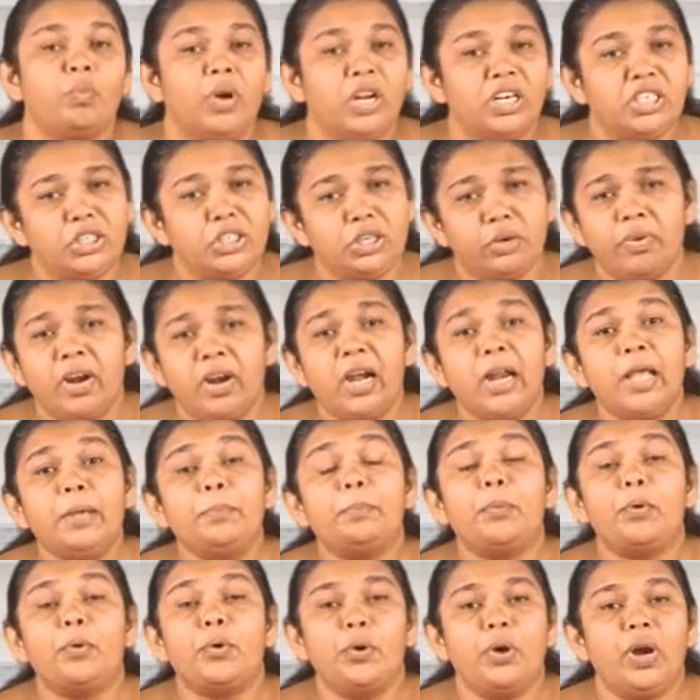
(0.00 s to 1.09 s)

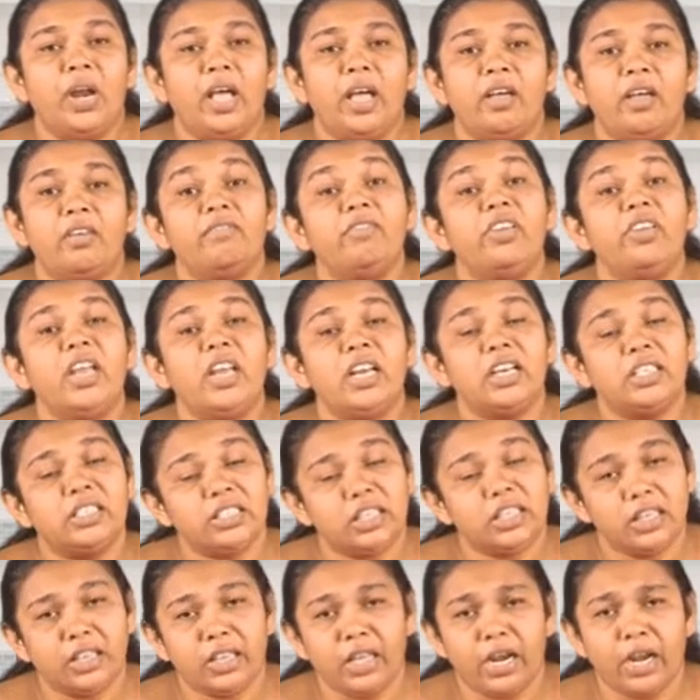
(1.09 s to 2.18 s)
மற்றவர்களைப் போல வீண்
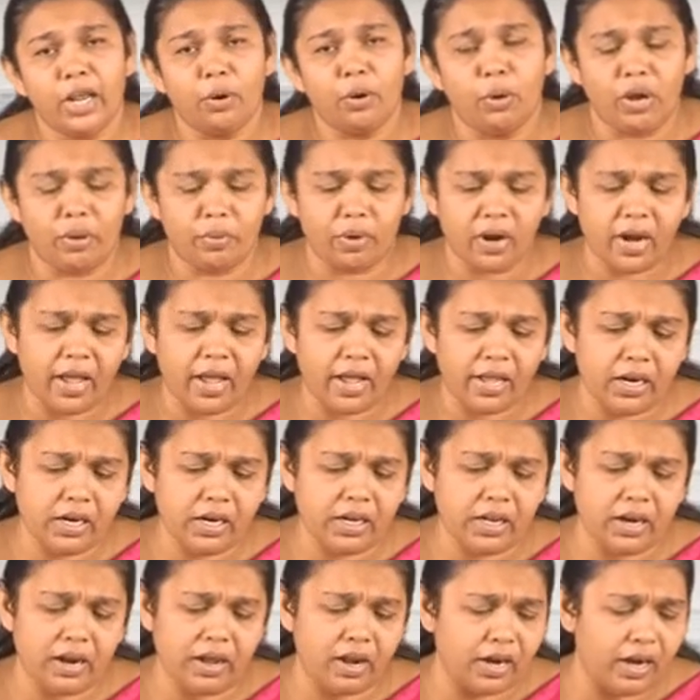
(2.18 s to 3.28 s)
சிந்தனை உள்ளவர்களாக
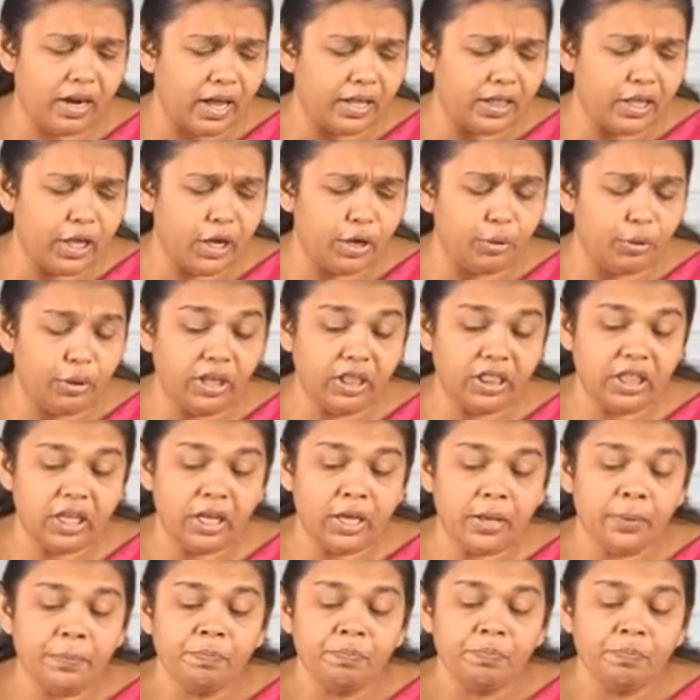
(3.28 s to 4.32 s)
இருக்கிறார்கள் அதை குறித்து